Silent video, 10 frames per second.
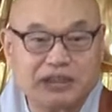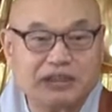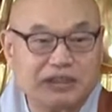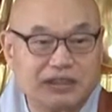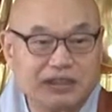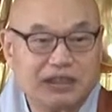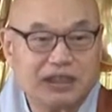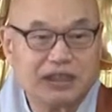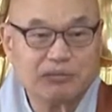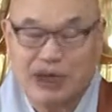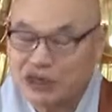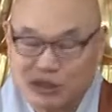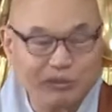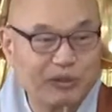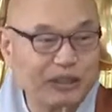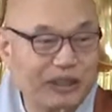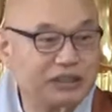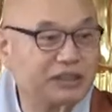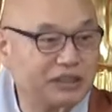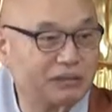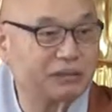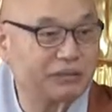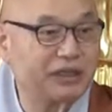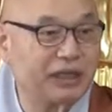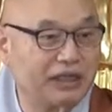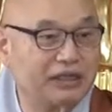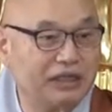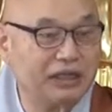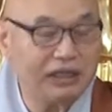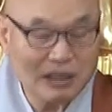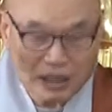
했는지 말도 못하게 시시비비를 한 거야.